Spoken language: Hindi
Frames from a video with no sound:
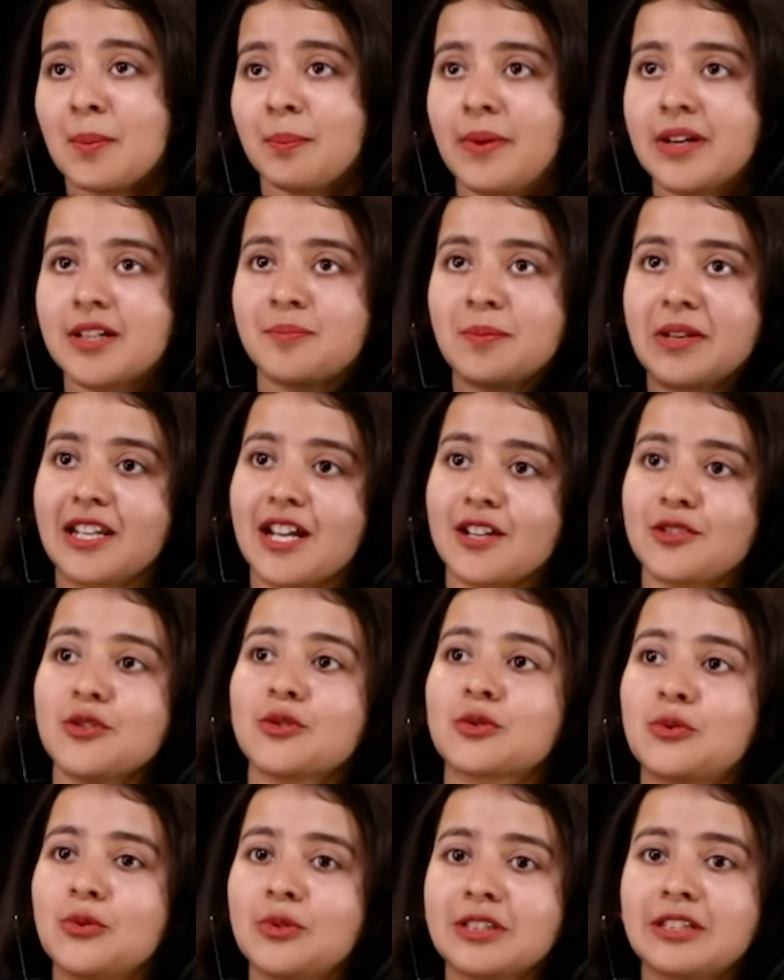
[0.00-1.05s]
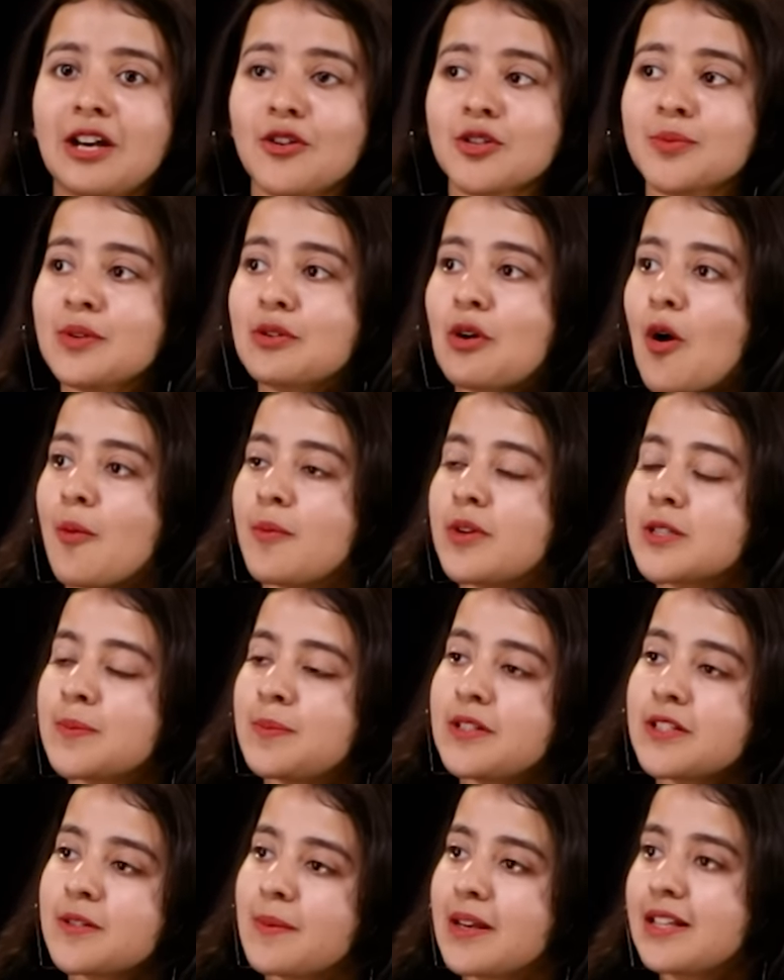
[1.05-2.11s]
बट मेरा जो स्कूल था उसमें कॉमर्स
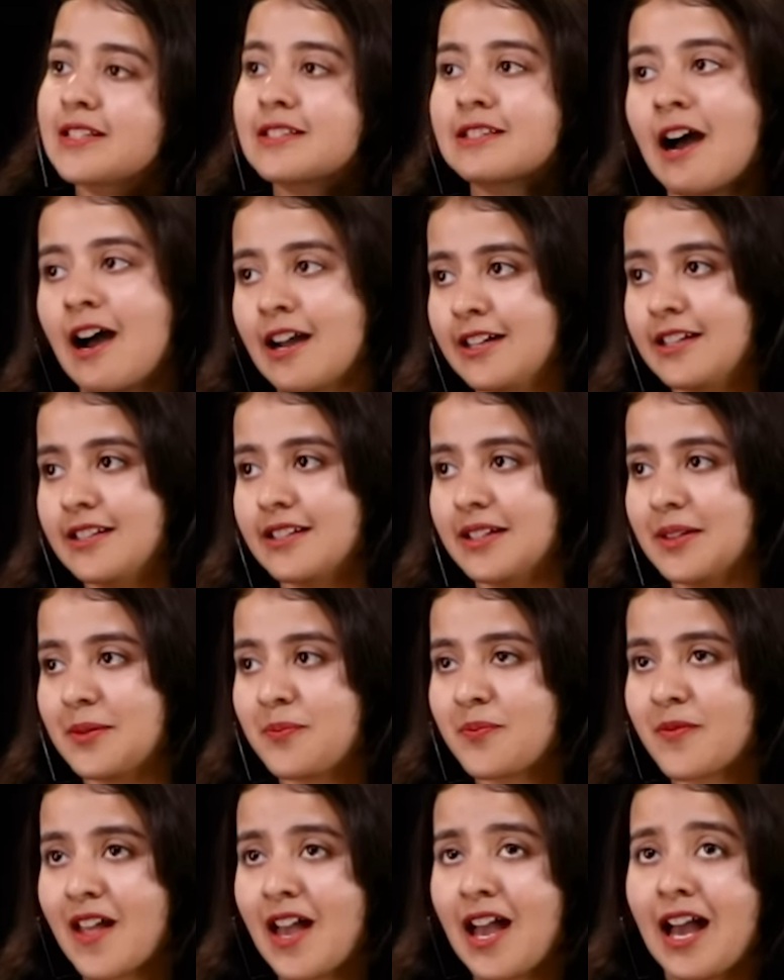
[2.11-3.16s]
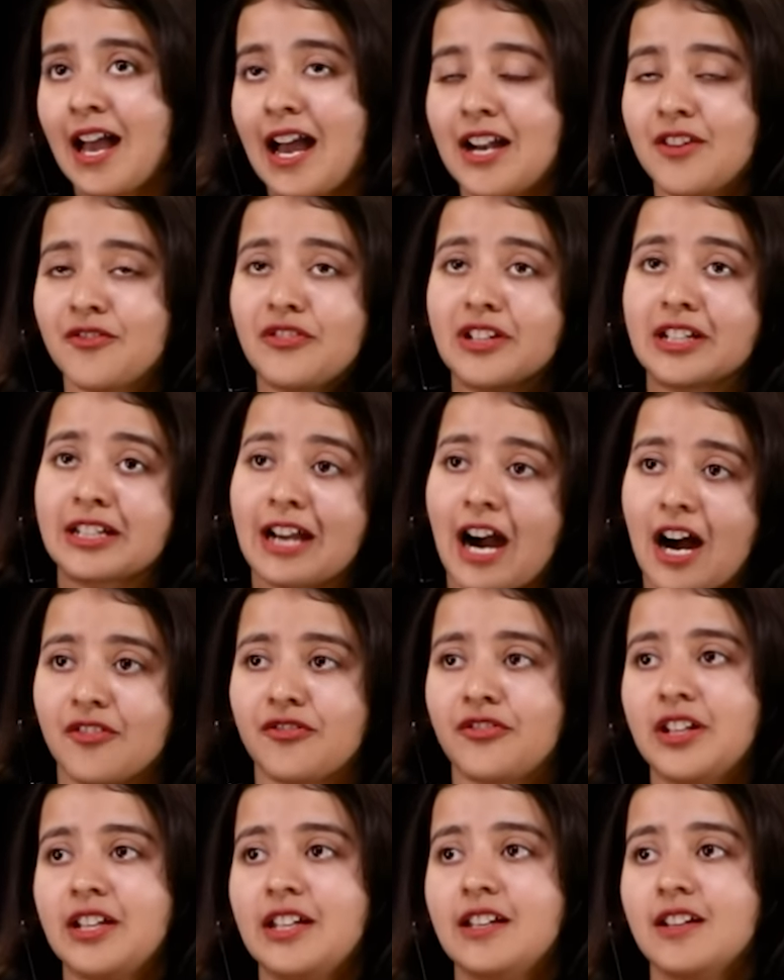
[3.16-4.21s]
प्लस मैथ्स था ही नहीं एंड फिर
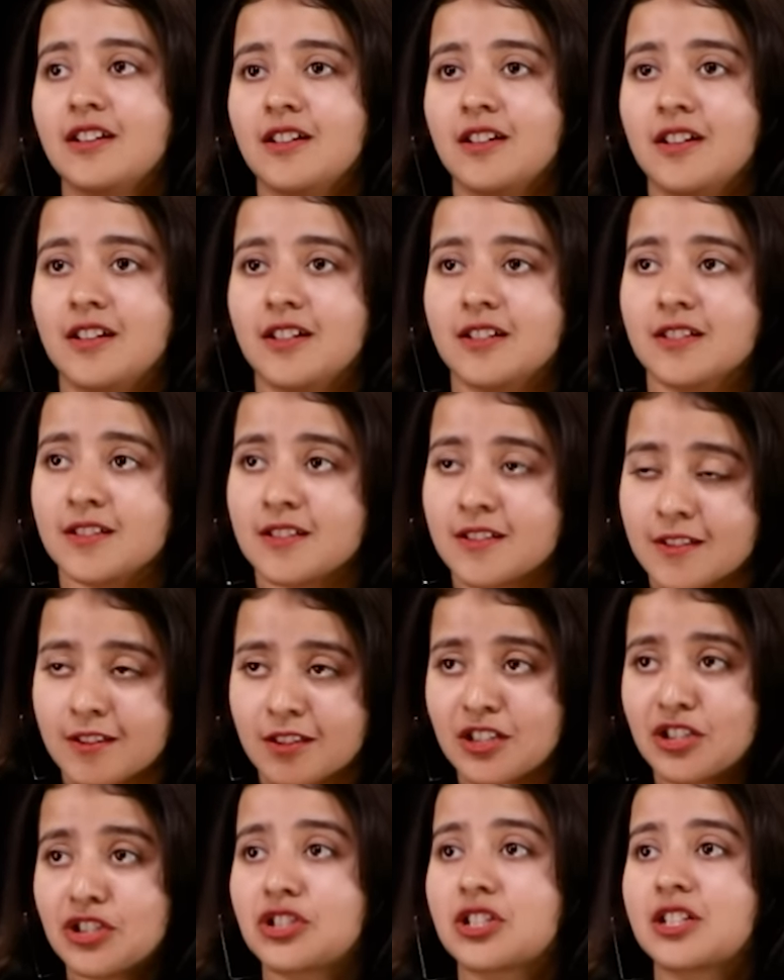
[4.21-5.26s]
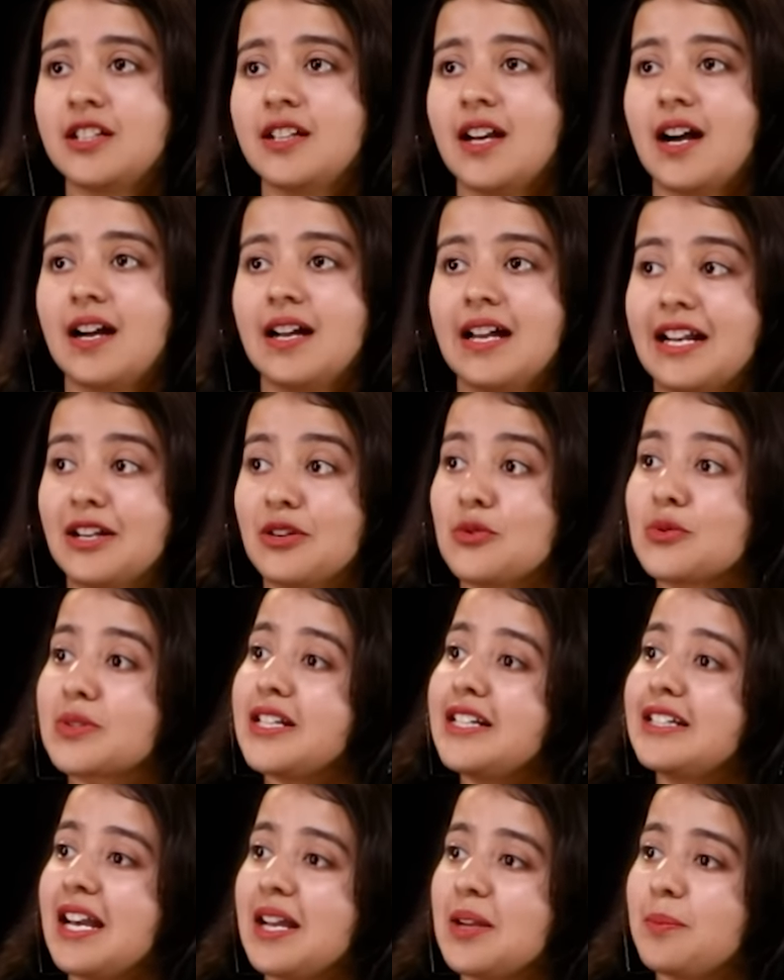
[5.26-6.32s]
काफ़ी सर्च uh, किया एंड
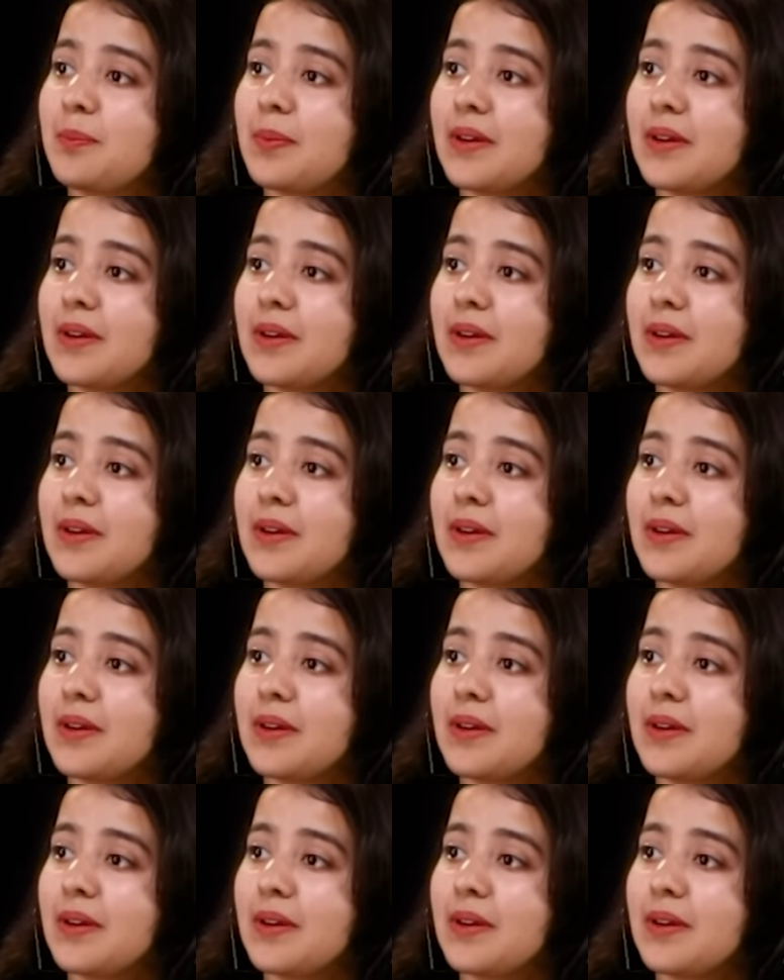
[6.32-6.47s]
उसी टाइम